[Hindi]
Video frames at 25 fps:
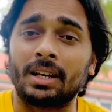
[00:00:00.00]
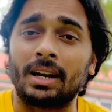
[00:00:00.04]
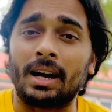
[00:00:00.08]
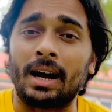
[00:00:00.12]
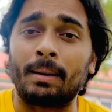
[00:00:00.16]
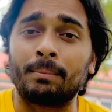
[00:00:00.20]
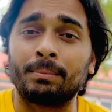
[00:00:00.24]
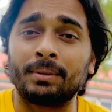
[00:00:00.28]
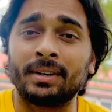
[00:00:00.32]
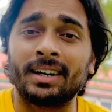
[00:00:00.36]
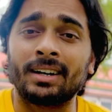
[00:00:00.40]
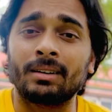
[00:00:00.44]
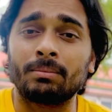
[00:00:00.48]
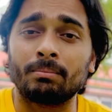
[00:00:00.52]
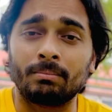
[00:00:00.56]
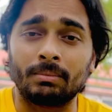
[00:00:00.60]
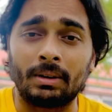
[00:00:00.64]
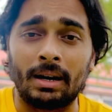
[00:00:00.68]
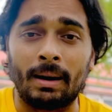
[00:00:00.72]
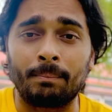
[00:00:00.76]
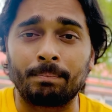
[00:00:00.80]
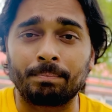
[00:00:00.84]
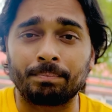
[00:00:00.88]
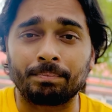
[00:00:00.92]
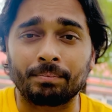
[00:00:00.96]
अपडेट
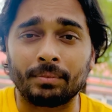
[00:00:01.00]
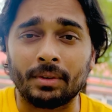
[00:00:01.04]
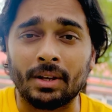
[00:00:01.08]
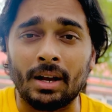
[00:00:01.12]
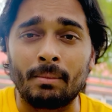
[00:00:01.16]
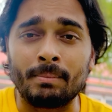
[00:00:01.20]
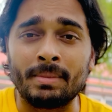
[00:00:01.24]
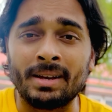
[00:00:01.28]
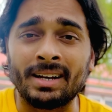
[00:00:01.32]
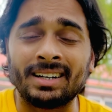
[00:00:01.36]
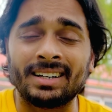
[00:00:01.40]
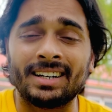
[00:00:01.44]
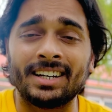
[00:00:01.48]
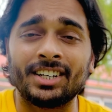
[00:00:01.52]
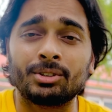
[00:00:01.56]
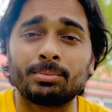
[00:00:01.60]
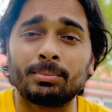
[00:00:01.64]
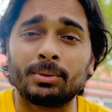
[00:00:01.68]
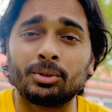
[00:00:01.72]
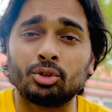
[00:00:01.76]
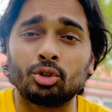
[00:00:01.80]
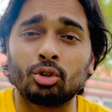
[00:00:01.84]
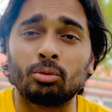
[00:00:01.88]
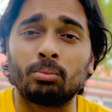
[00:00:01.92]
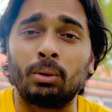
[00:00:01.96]
अपकमिंग डेज
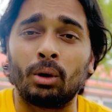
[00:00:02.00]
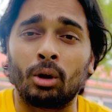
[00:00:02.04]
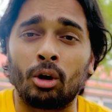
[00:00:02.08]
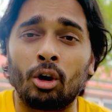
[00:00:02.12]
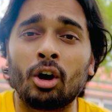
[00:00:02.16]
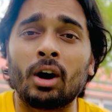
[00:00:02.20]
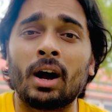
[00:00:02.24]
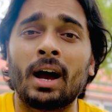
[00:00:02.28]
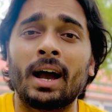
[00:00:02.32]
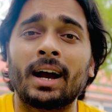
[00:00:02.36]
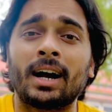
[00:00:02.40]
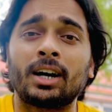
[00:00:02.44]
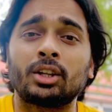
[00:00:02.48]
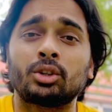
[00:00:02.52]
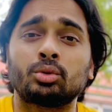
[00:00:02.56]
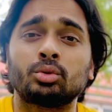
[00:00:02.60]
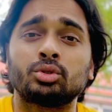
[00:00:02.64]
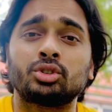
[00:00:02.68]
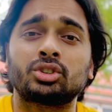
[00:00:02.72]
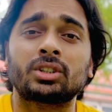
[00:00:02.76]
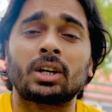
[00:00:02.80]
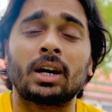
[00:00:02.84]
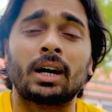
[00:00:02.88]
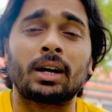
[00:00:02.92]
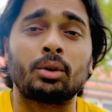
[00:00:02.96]
में जो ब्लॉग आएगा तो
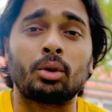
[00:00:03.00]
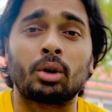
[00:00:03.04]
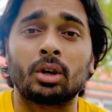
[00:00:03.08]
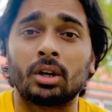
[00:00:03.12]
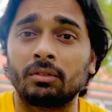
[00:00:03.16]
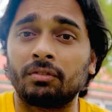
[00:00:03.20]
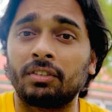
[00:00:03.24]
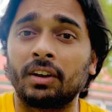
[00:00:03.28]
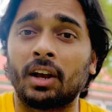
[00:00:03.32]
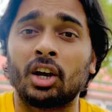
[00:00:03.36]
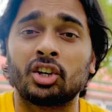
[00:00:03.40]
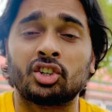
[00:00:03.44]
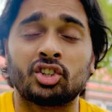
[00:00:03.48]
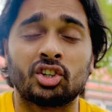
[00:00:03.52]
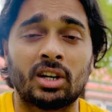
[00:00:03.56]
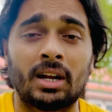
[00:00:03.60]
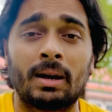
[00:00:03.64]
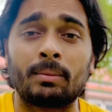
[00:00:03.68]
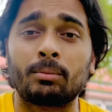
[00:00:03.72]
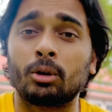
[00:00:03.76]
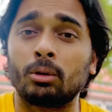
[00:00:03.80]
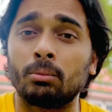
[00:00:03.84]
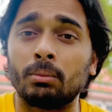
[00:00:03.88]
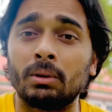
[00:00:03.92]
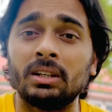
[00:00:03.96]
उसका नोटिफिकेशन
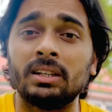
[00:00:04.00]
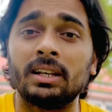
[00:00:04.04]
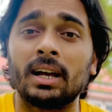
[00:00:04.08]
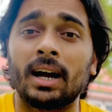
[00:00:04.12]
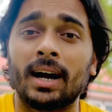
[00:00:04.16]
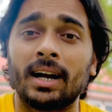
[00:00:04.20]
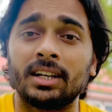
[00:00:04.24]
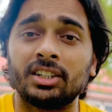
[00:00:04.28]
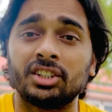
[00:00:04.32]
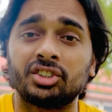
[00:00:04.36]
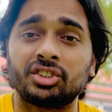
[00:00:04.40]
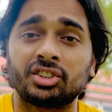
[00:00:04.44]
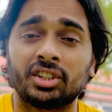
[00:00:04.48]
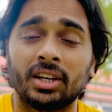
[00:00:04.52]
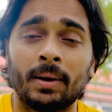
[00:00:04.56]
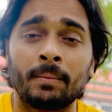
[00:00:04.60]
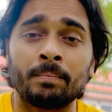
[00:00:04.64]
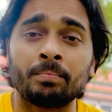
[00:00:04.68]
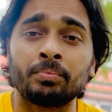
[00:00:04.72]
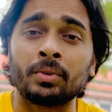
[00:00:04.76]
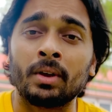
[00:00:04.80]
आपको मिल जाएगा जिससे